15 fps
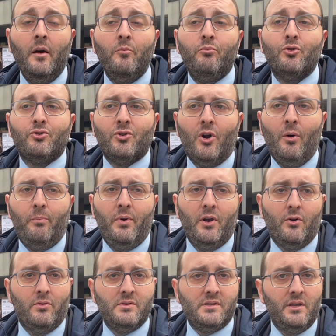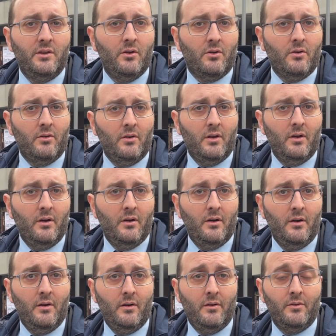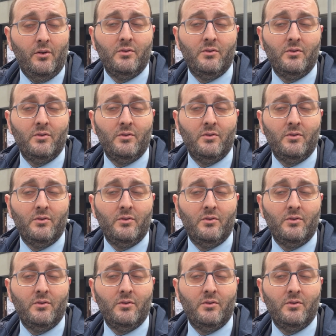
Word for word: Purtroppo il Consiglio non, non